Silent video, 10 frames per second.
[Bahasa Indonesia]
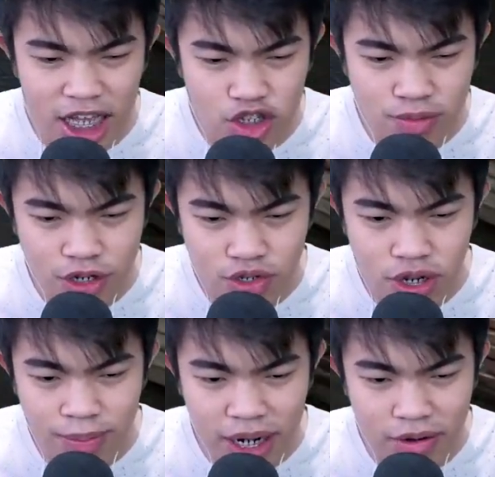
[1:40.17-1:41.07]
langsung menuju
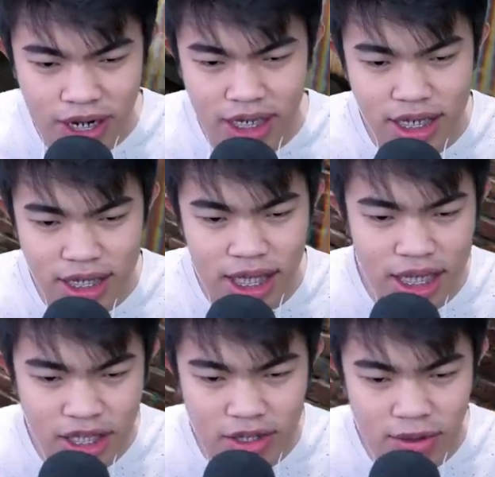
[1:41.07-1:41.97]
kepada warnet kita ya
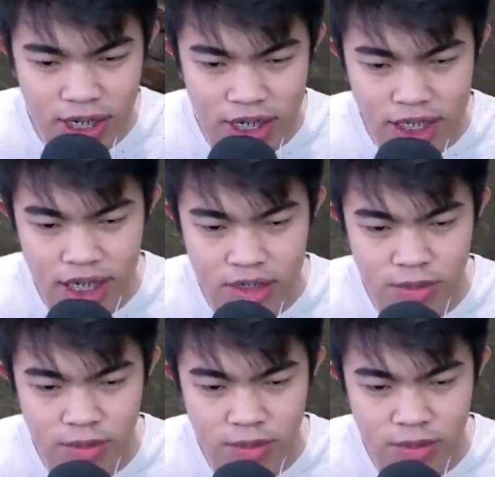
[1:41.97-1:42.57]
teman-teman kita